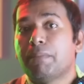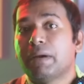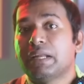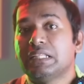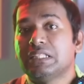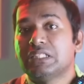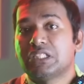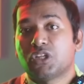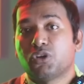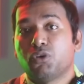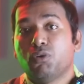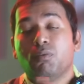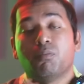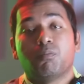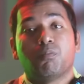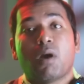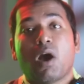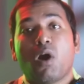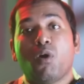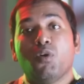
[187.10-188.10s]
భరించడం
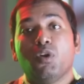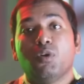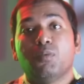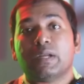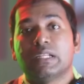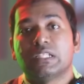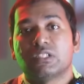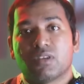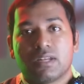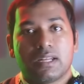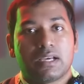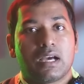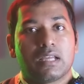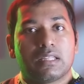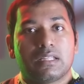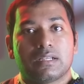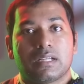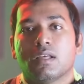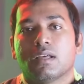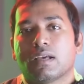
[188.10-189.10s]
మామూలు మనిషి వల్ల
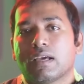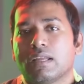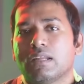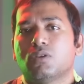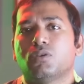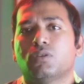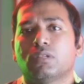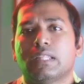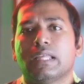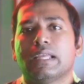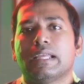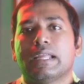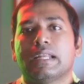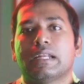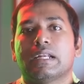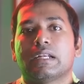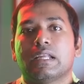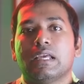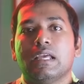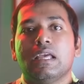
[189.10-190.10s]
కాదంట కానీ గుడ్ థింగ్
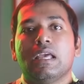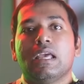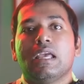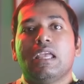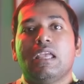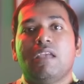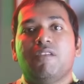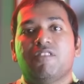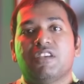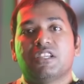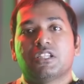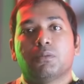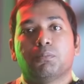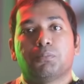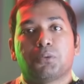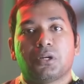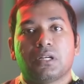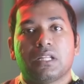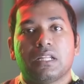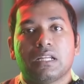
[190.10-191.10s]
ఏంటంటే ఈ విషం
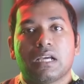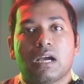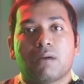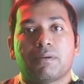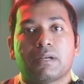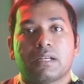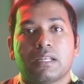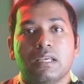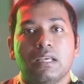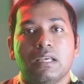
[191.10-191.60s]
ప్రోటీన్ కాబట్టి